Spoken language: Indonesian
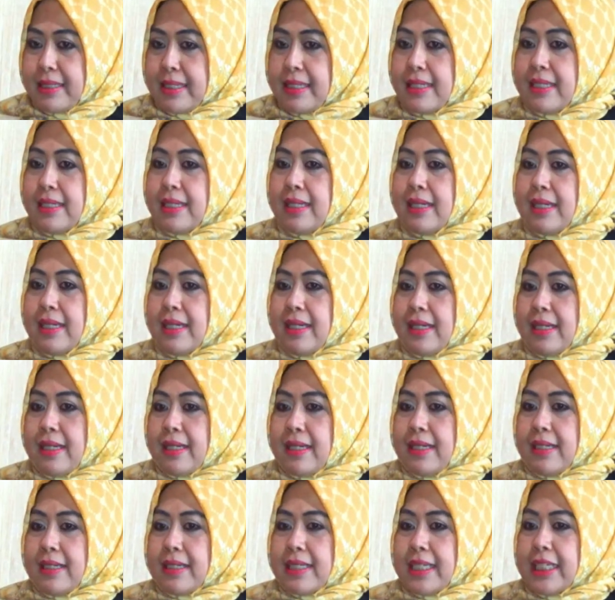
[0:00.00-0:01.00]
Jadi
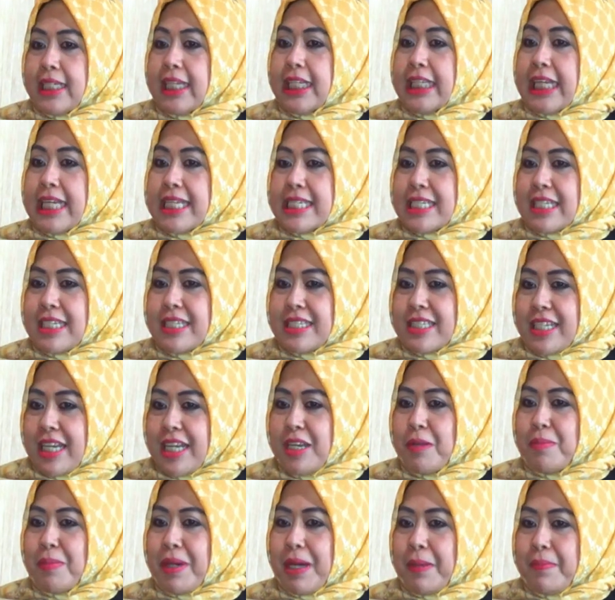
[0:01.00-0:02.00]
uh, kegiatan saya
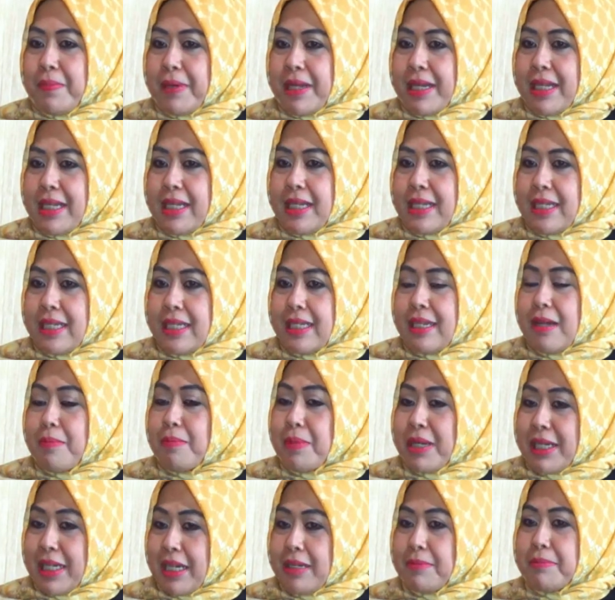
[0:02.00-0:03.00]
di Parepare
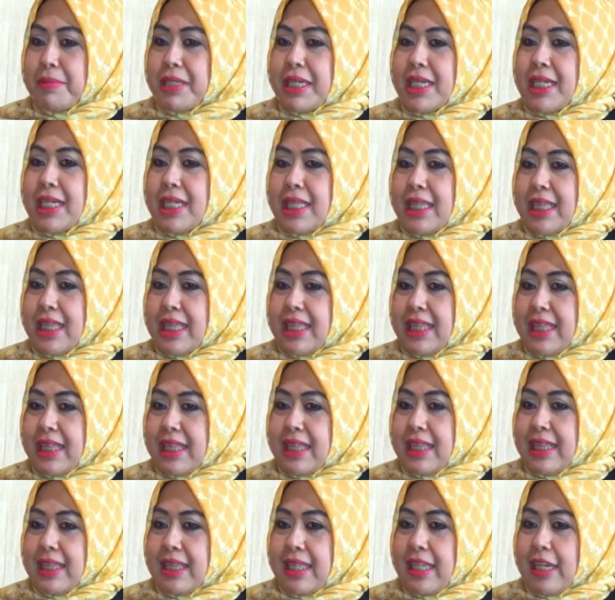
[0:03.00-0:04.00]
digambarkan begini
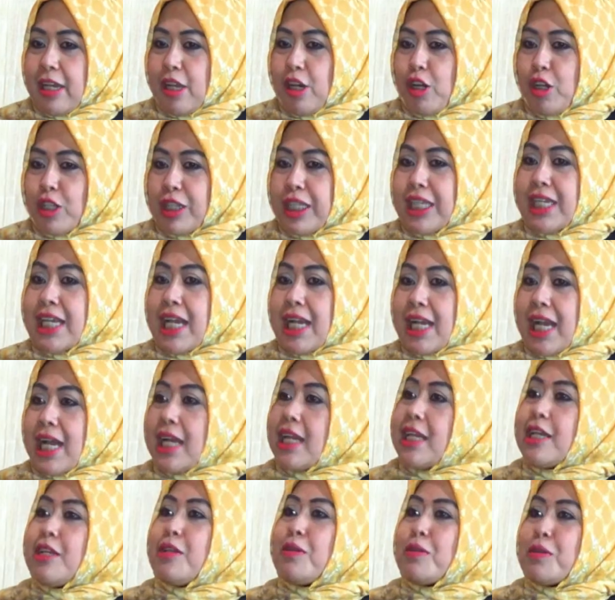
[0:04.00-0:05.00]
kalau tiga
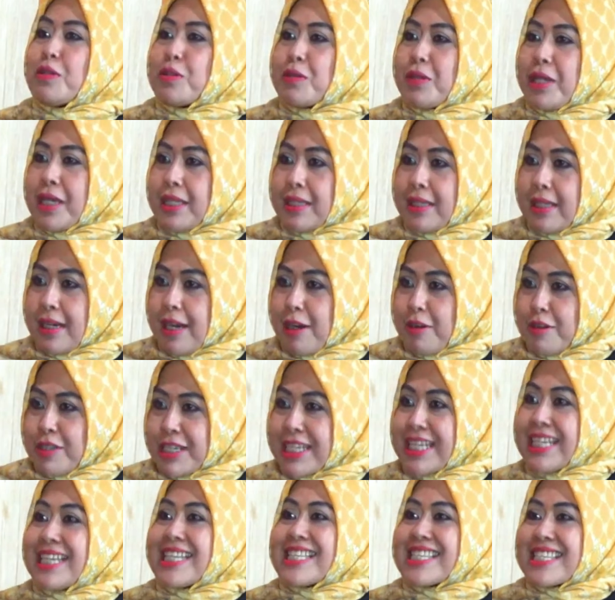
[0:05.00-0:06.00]
kali itu sudah terlalu
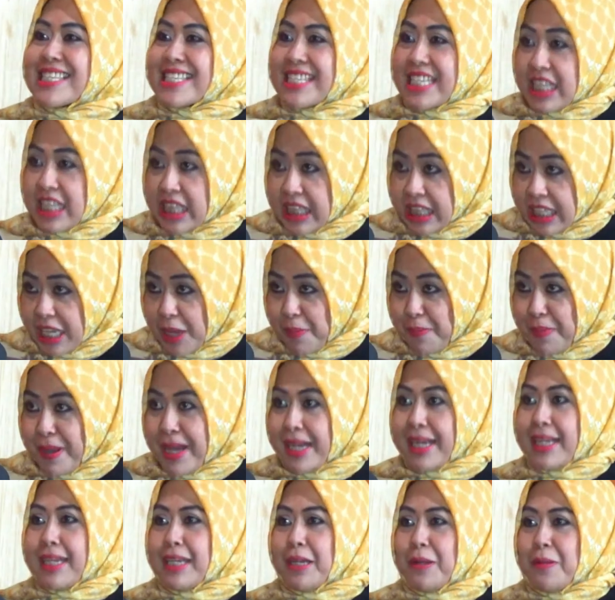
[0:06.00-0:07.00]
sedikit setiap
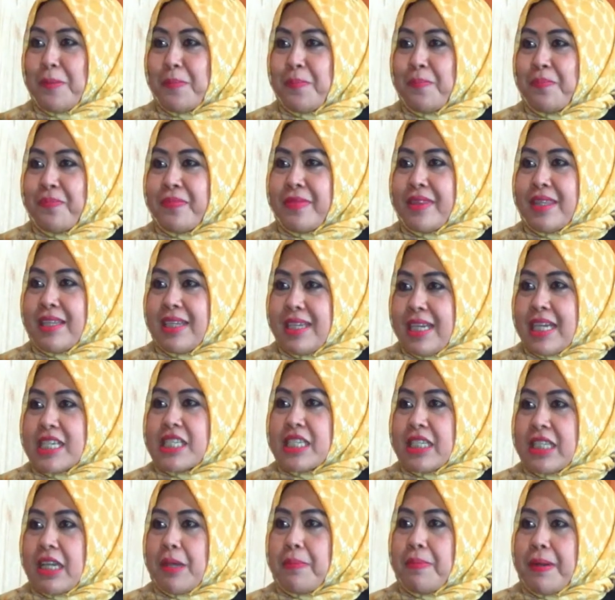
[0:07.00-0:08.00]
hari iya iya
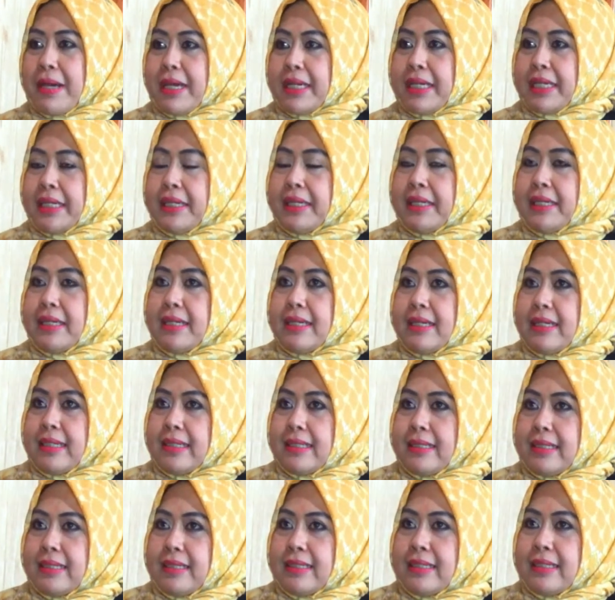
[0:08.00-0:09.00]
setiap hari
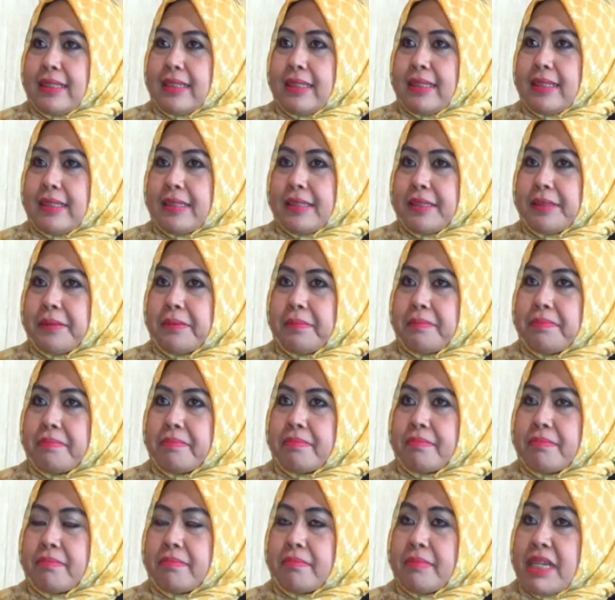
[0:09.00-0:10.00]
uh,
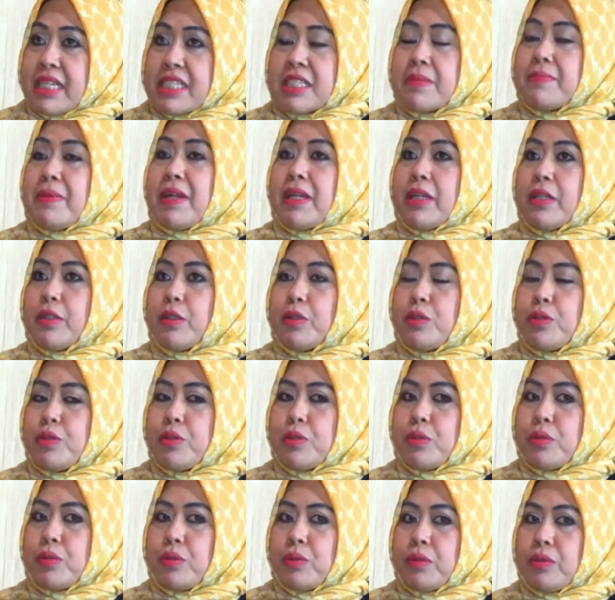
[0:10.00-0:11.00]
maksimal
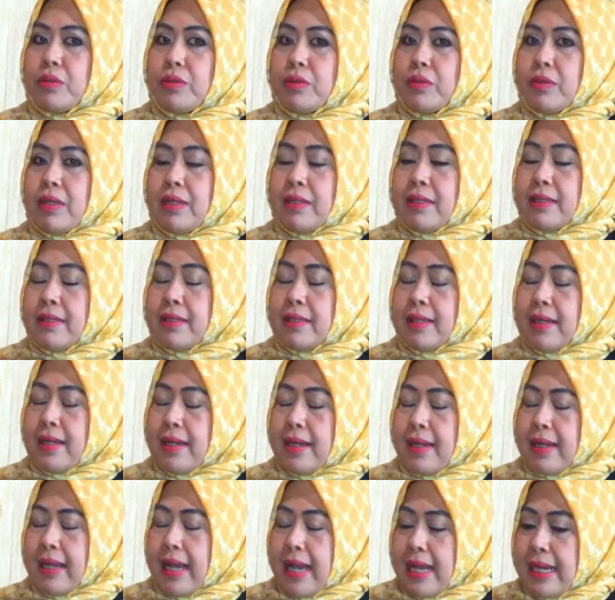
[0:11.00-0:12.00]
tujuh
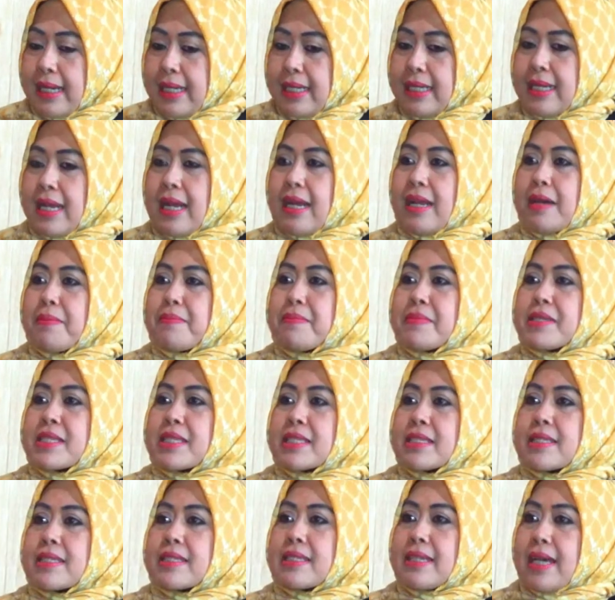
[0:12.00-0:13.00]
kali Acara. dalam
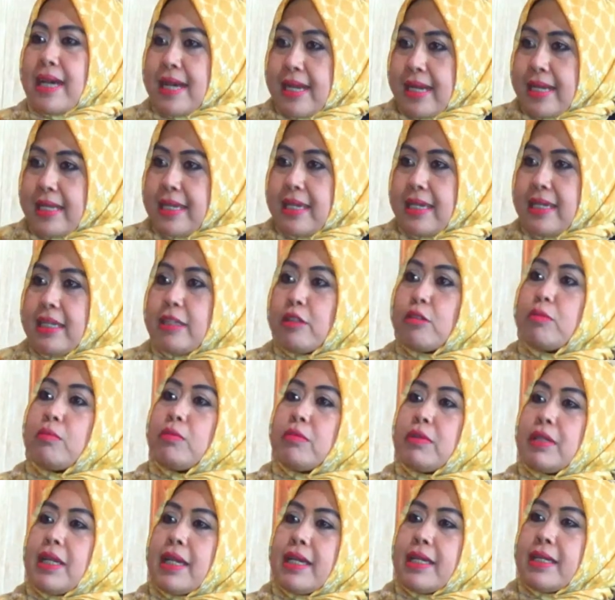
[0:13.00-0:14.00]
sehari Satu hari.
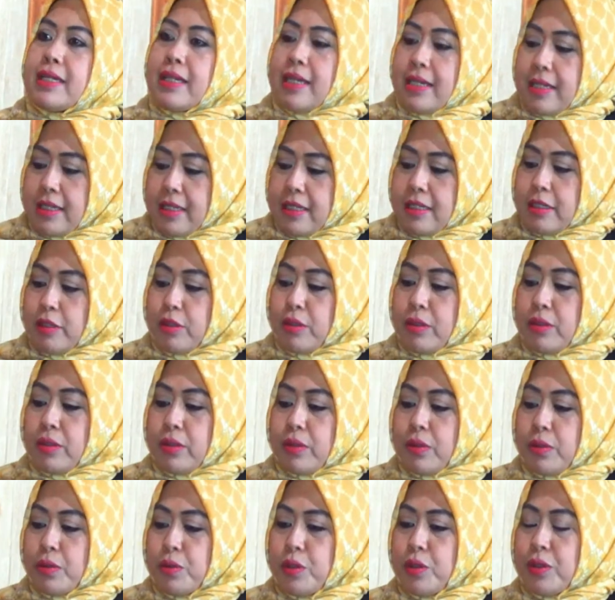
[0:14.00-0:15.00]
itu mulai ya
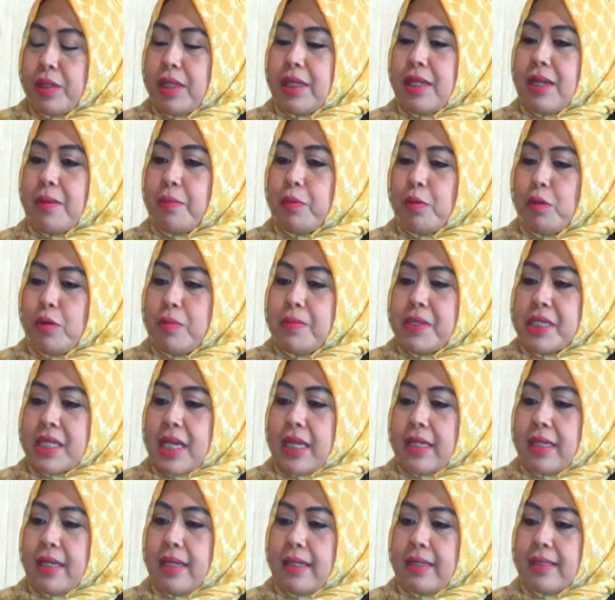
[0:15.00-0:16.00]
7.30
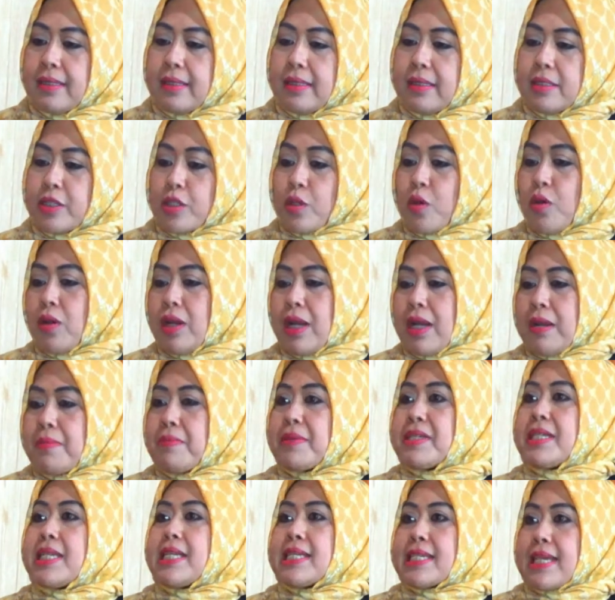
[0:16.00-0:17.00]
misalnya ke sekolah
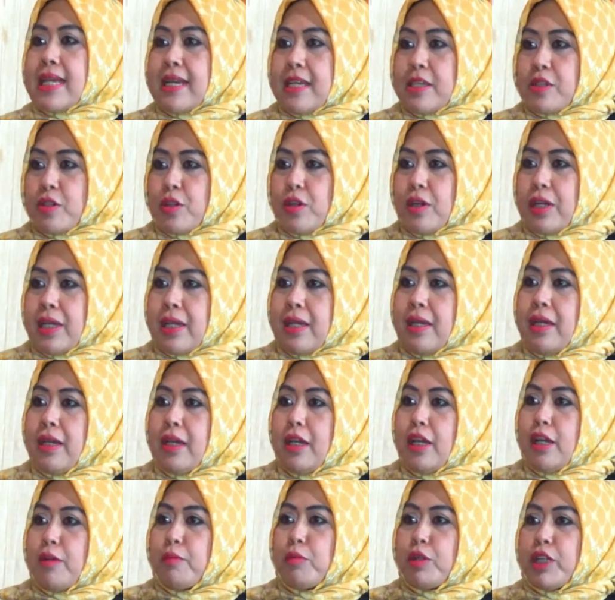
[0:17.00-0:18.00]
majelis anak soleh
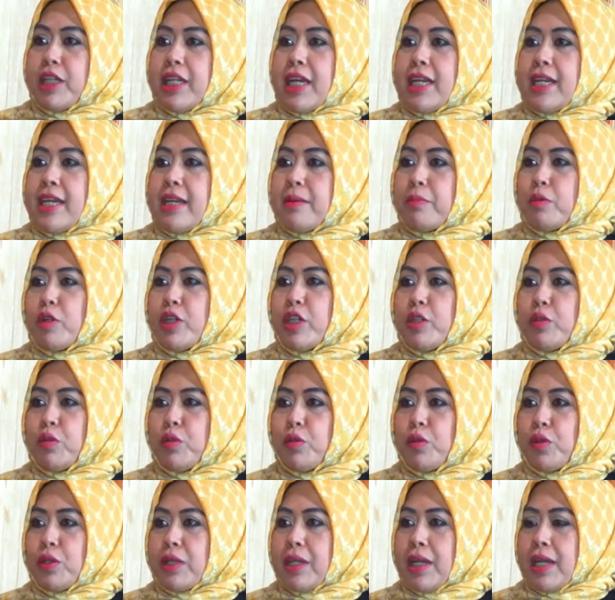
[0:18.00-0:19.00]
hmm. mungkin ada yang mau
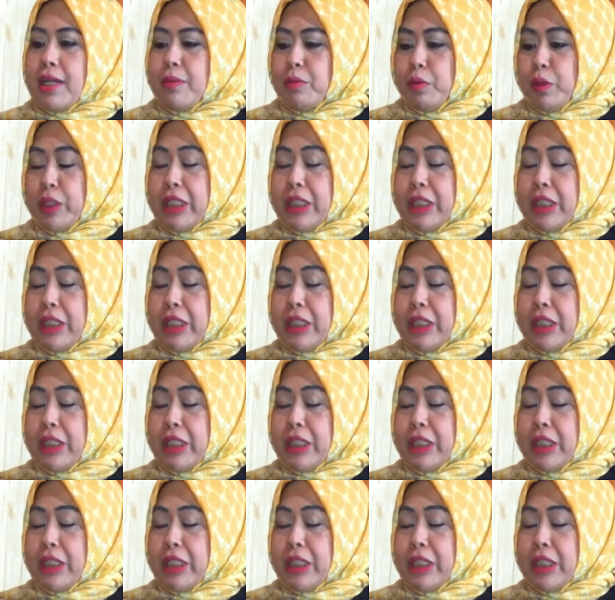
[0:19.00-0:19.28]
dikukuhkan